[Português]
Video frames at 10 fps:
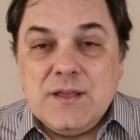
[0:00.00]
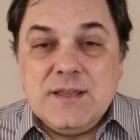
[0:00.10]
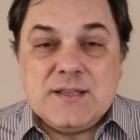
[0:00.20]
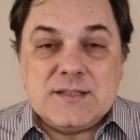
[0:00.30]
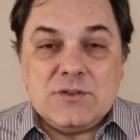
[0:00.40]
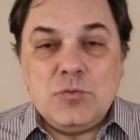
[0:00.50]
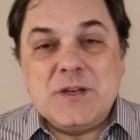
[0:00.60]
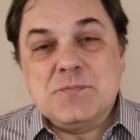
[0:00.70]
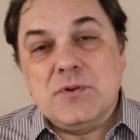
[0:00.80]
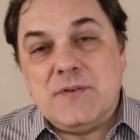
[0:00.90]
Entretanto, o
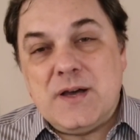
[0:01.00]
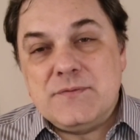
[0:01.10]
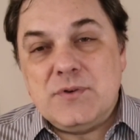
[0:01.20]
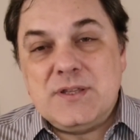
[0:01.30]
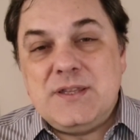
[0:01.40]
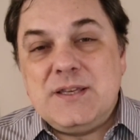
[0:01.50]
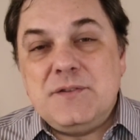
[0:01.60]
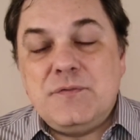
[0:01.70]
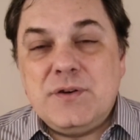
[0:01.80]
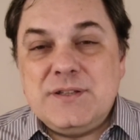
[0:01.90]
mais provável é que
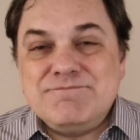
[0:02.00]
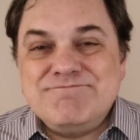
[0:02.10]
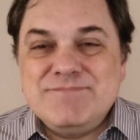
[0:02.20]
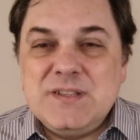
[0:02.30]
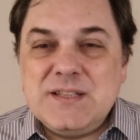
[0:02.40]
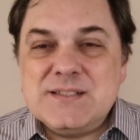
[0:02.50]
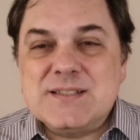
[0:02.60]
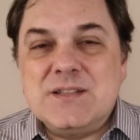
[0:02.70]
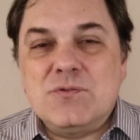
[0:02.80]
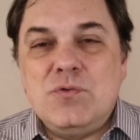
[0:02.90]
ele foi
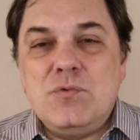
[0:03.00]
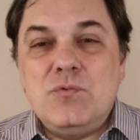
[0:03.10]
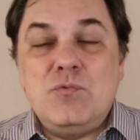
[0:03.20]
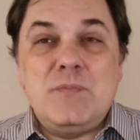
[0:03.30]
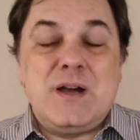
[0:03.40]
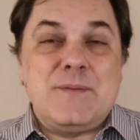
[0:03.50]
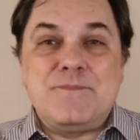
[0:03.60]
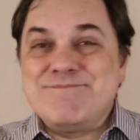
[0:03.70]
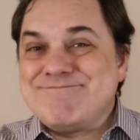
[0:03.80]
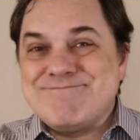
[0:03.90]
lançado com
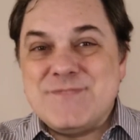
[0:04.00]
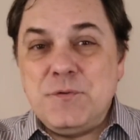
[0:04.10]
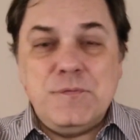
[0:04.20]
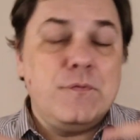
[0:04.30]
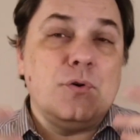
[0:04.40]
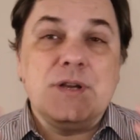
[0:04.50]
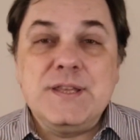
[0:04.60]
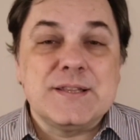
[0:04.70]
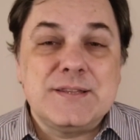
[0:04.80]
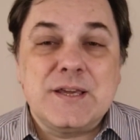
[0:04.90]
uma
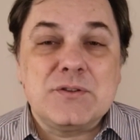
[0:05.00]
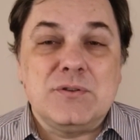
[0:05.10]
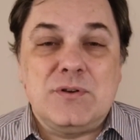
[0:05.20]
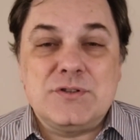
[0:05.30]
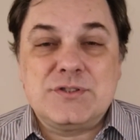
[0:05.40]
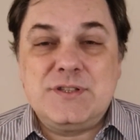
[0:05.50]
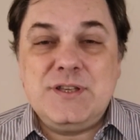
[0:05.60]
euforia tecnológica